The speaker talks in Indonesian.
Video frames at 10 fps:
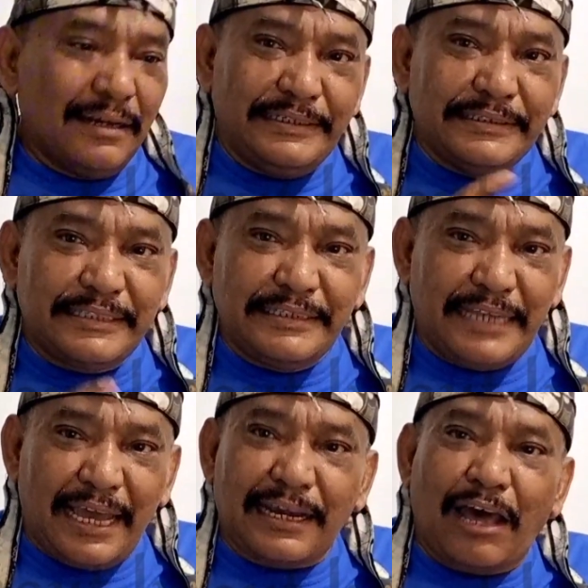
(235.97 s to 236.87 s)

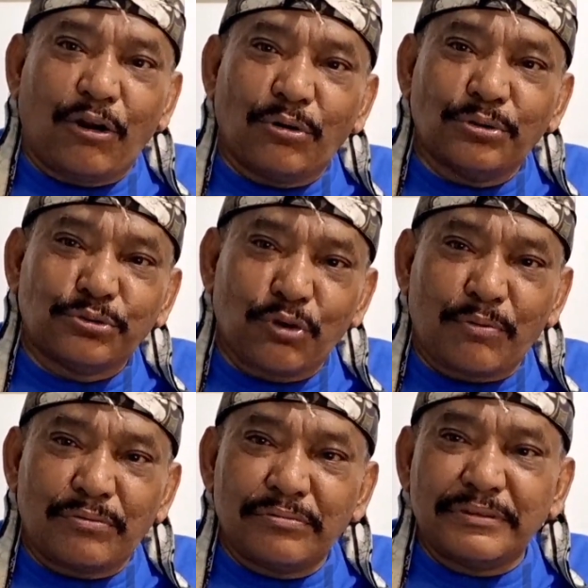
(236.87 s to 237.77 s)
Intinya kalau
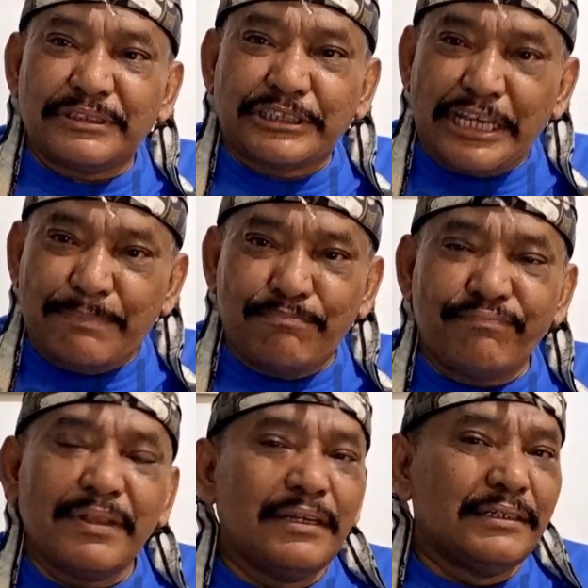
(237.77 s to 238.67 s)
untuk
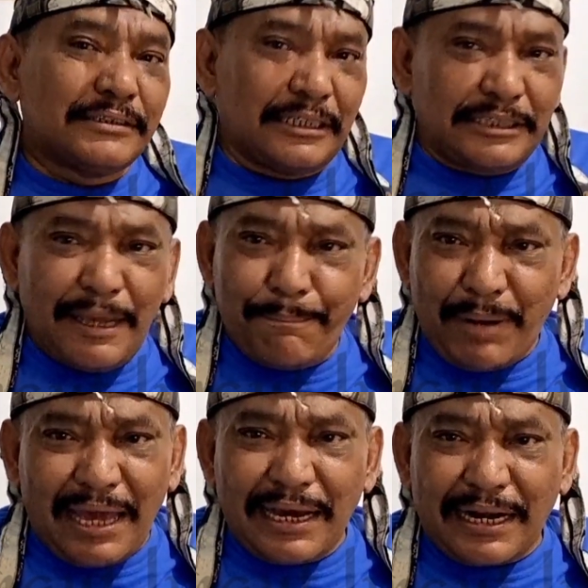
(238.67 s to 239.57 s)
SIM, setiap
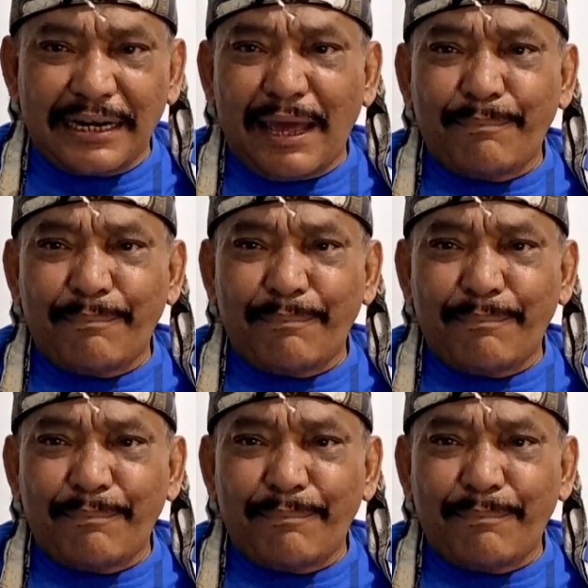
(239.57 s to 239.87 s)
pelanggaran